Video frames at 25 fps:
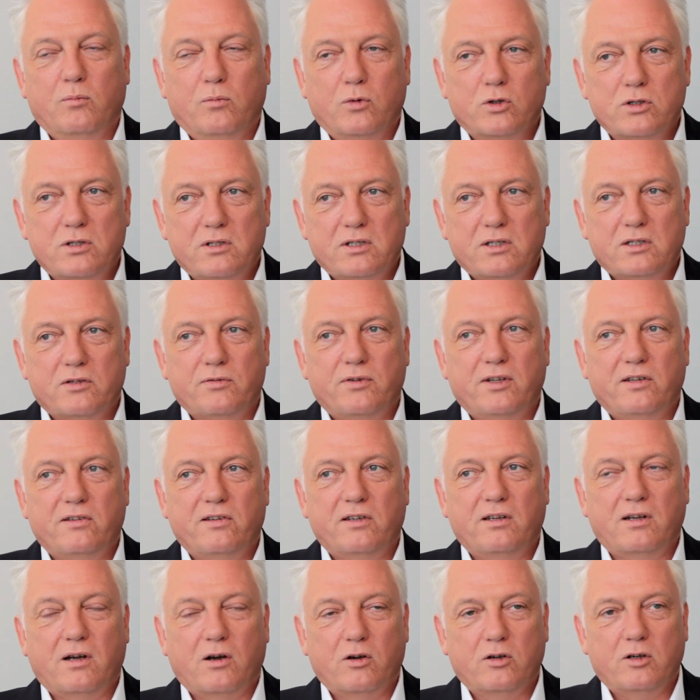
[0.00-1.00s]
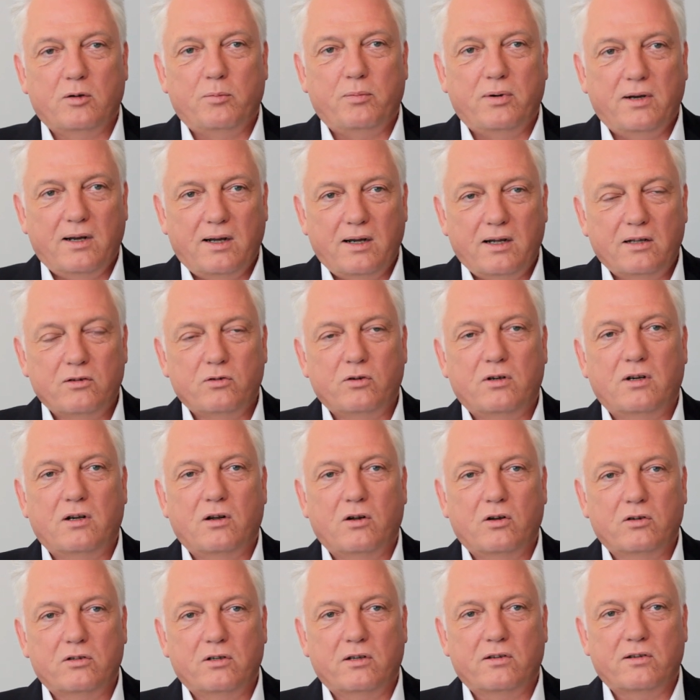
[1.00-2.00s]
muss sich, wenn sie ein Audit plant
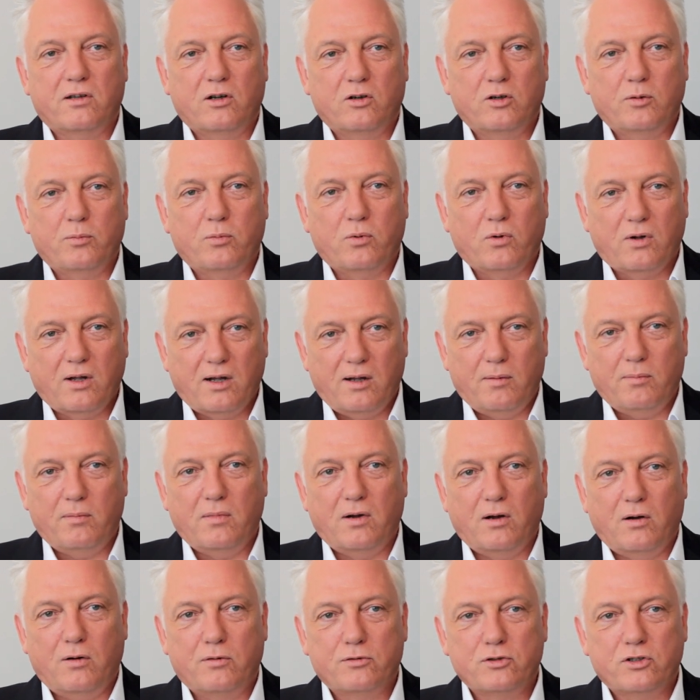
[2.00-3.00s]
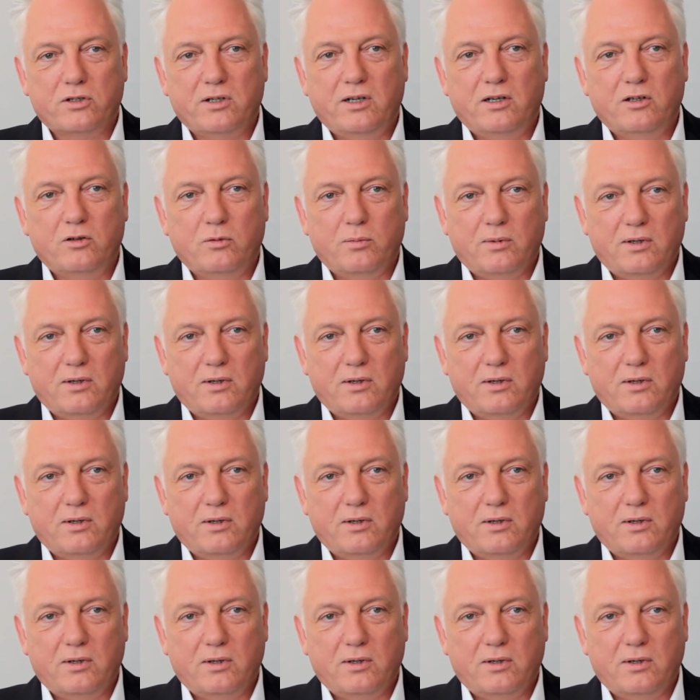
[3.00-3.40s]
oder auch das Auditprogramm aufstellt,